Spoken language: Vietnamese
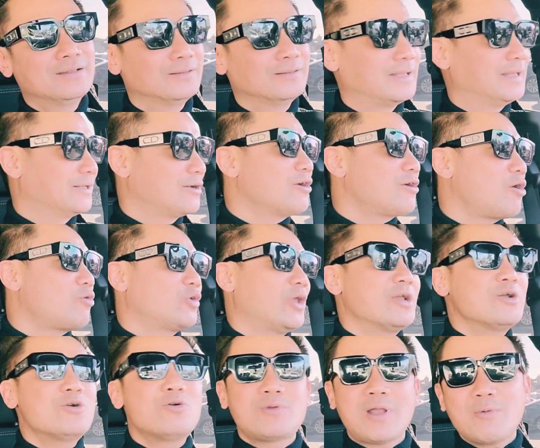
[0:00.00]
thì cái câu
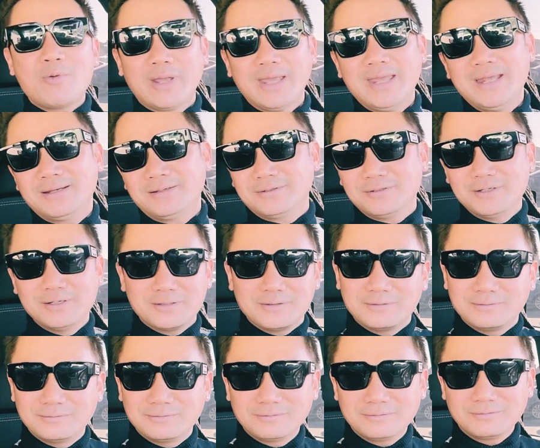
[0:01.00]
chuyện của Châu Người Yên được
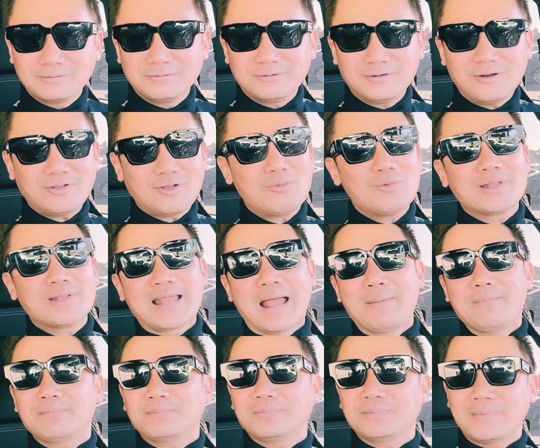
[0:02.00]
nói chung là
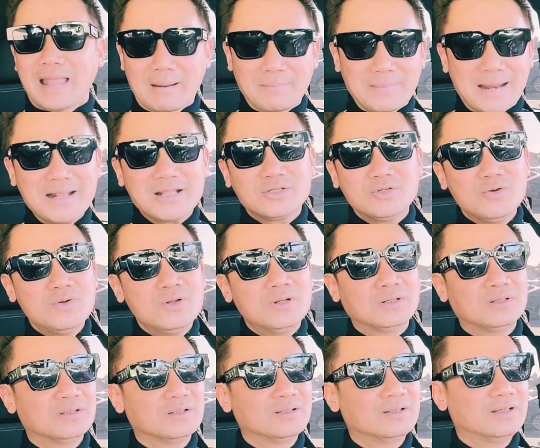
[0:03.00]
tạm tạm lắng xuống
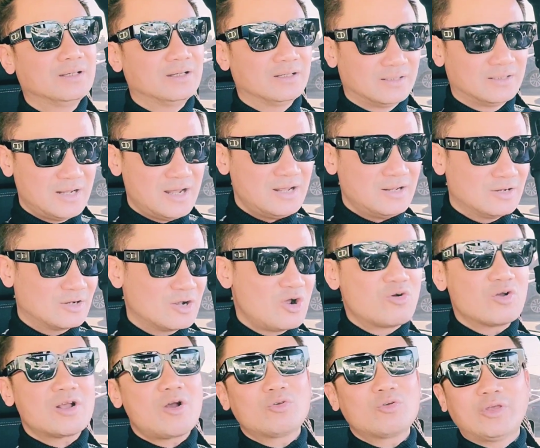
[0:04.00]
đó
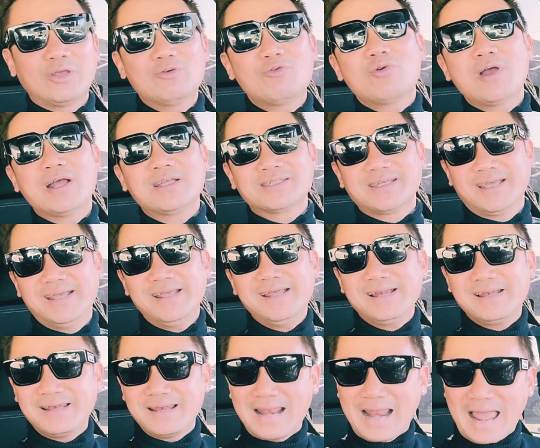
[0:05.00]
còn cái câu chuyện của nghệ sĩ
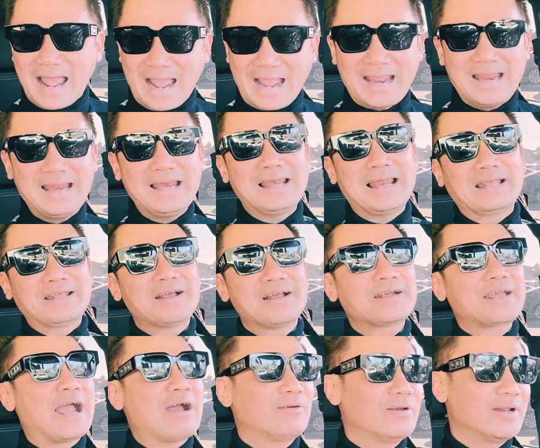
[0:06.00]
lại là
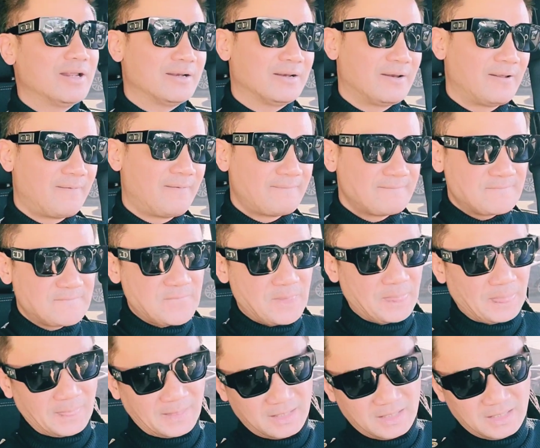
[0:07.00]
dâng cao lên
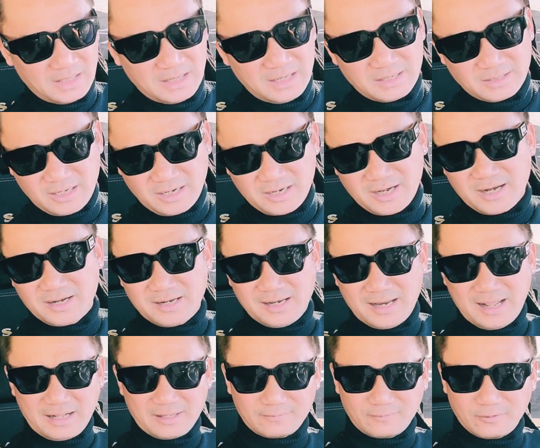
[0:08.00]
cho nên là